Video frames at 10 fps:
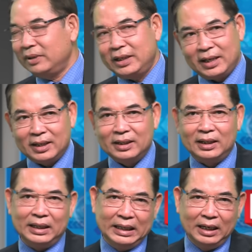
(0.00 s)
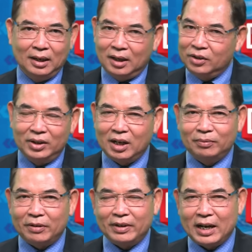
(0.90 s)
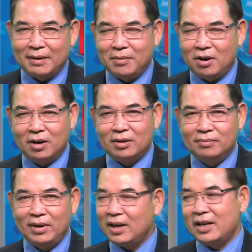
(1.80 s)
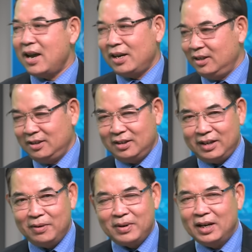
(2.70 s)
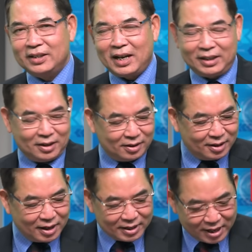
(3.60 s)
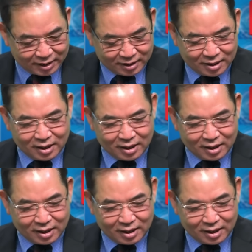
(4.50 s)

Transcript: Bây giờ thì truyền thông tại Việt Nam họ cũng rất là nhanh. Dạ. Nếu cần nhanh thì họ rất là nhanh.